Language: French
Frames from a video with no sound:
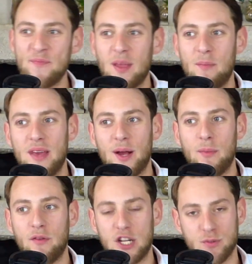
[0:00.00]
Mais, euh, mais
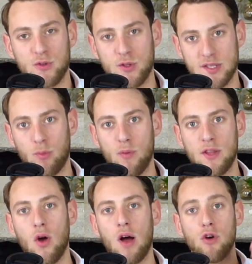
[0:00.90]
voilà, je pense que dans un premier
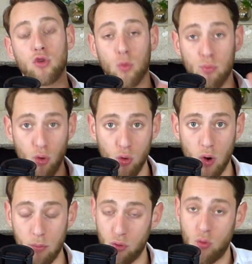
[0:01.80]
temps, avoir son pourquoi,
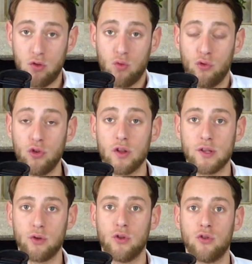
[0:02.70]
pourquoi est-ce qu'on veut sortir
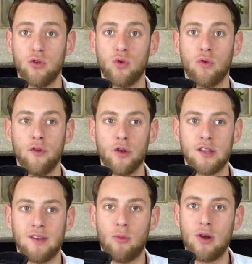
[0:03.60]
de notre zone de confort, c'est
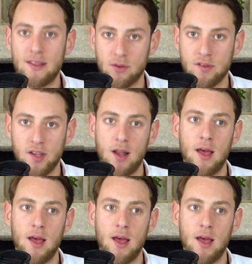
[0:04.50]
vraiment l'essentiel,